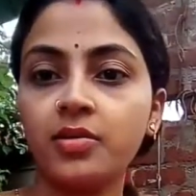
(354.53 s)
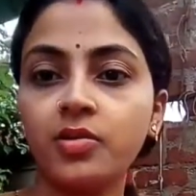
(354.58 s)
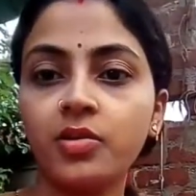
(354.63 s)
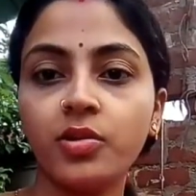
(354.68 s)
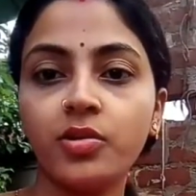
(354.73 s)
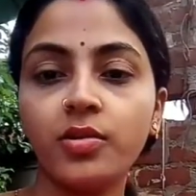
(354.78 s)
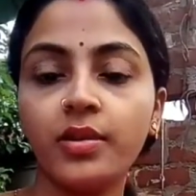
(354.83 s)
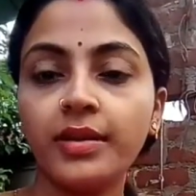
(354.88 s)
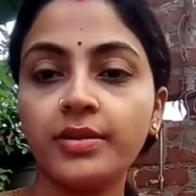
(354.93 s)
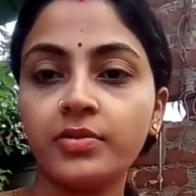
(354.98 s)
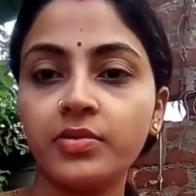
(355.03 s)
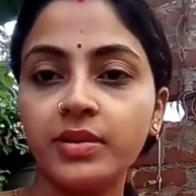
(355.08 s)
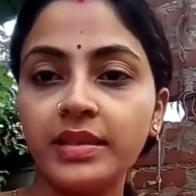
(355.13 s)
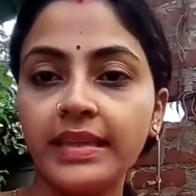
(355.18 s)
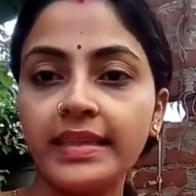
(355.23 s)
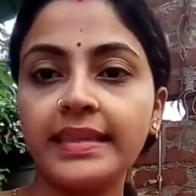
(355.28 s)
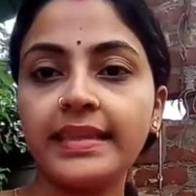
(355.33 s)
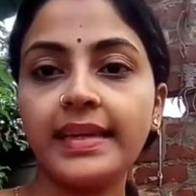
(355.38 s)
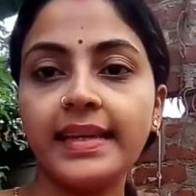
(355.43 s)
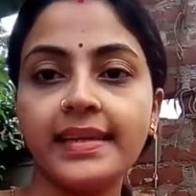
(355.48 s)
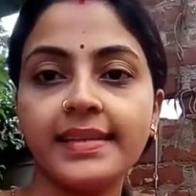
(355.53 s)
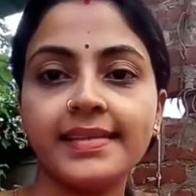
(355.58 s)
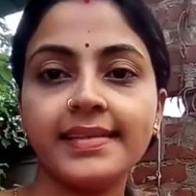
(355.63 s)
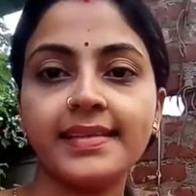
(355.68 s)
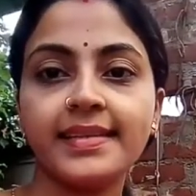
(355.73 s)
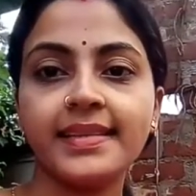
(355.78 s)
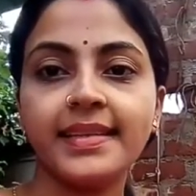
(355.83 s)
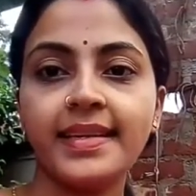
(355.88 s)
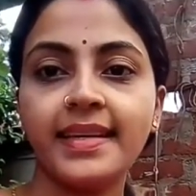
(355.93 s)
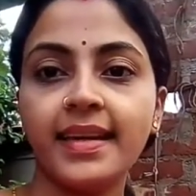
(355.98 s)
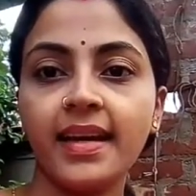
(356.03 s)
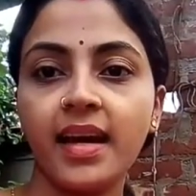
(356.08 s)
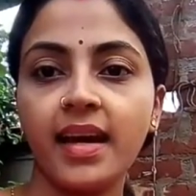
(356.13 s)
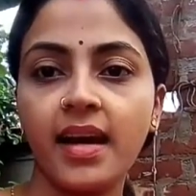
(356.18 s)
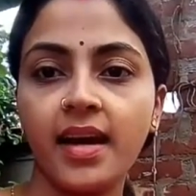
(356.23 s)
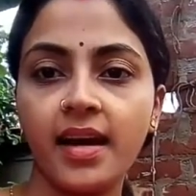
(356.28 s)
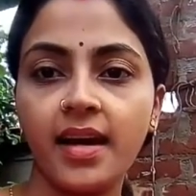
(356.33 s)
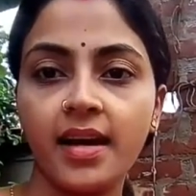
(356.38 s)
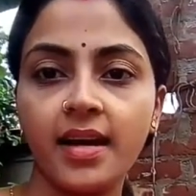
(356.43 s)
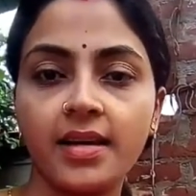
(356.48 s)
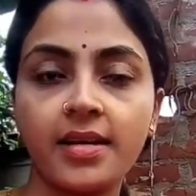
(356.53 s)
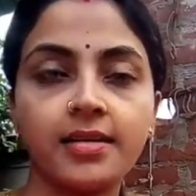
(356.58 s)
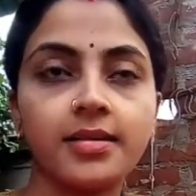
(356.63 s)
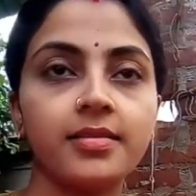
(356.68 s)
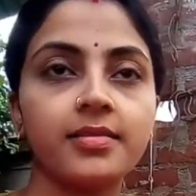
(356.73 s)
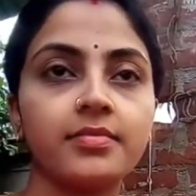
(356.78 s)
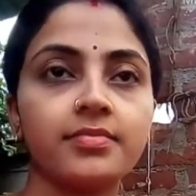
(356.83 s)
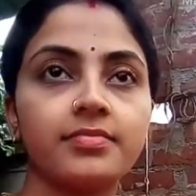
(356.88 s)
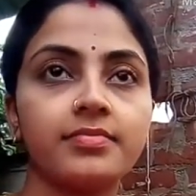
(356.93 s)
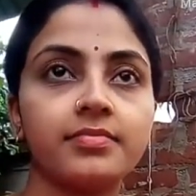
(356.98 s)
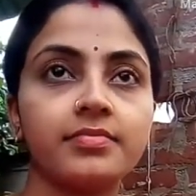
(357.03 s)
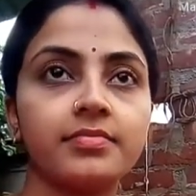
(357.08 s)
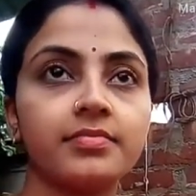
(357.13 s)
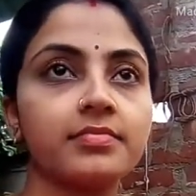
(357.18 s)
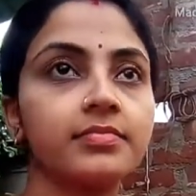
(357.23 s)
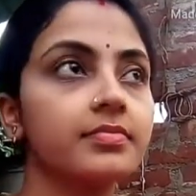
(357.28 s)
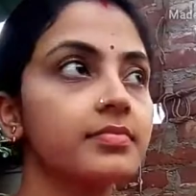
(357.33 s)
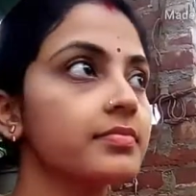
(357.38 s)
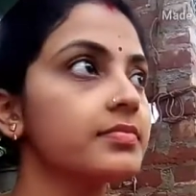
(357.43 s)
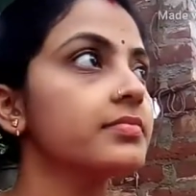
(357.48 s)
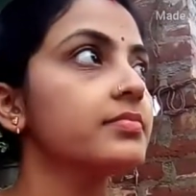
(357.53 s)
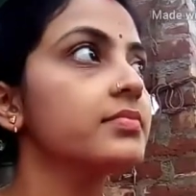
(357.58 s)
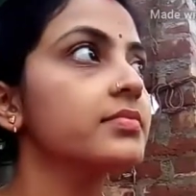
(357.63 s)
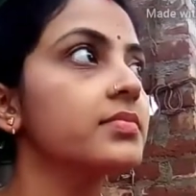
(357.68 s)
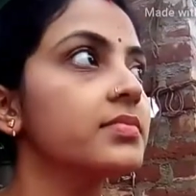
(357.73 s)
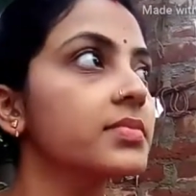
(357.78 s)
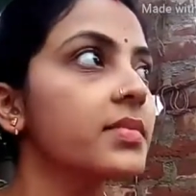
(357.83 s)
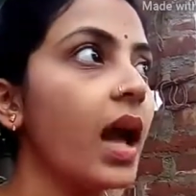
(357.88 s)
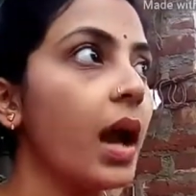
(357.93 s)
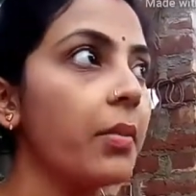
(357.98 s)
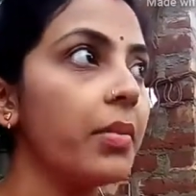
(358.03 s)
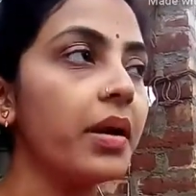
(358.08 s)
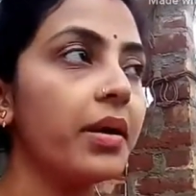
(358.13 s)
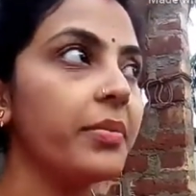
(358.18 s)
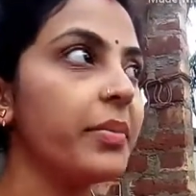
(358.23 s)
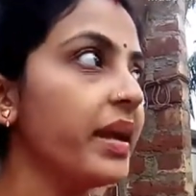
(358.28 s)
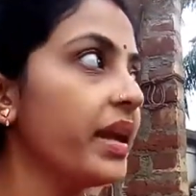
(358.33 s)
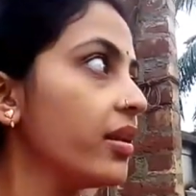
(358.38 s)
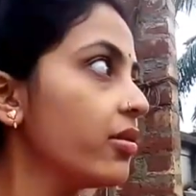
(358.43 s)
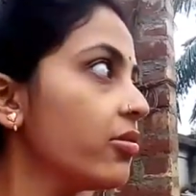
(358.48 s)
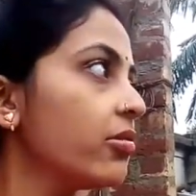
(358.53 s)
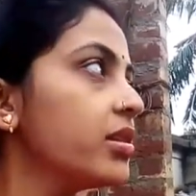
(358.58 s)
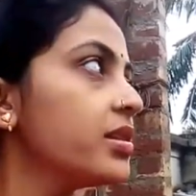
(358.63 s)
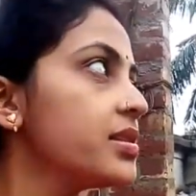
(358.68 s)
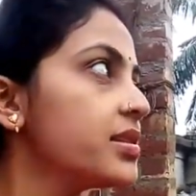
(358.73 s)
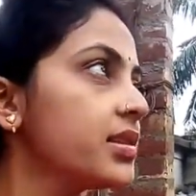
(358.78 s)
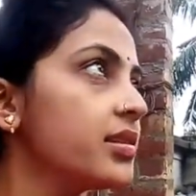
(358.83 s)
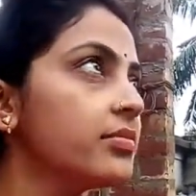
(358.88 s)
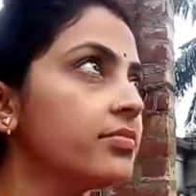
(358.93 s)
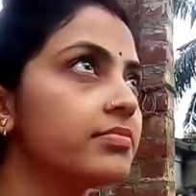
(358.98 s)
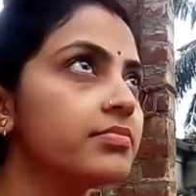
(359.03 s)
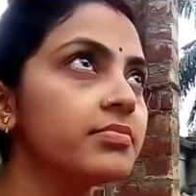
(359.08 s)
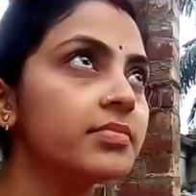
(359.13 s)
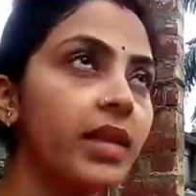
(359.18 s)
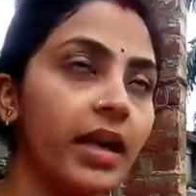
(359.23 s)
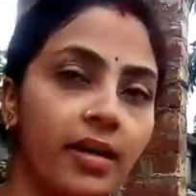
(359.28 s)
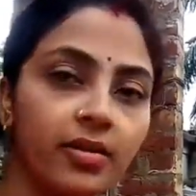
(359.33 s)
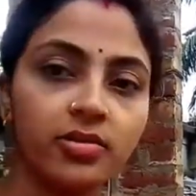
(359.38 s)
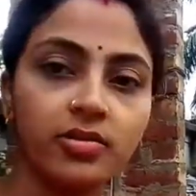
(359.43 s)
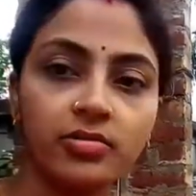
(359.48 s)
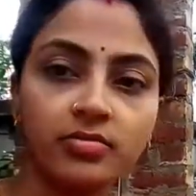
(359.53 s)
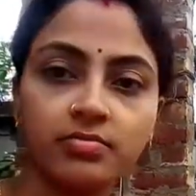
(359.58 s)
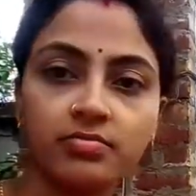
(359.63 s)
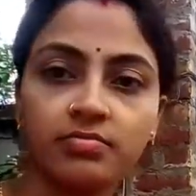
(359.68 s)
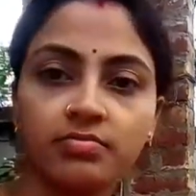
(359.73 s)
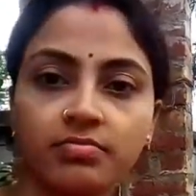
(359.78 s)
তো ওইগুলো একটু দিতে এসছি আর আবার মেয়ে হয়েছে দেখো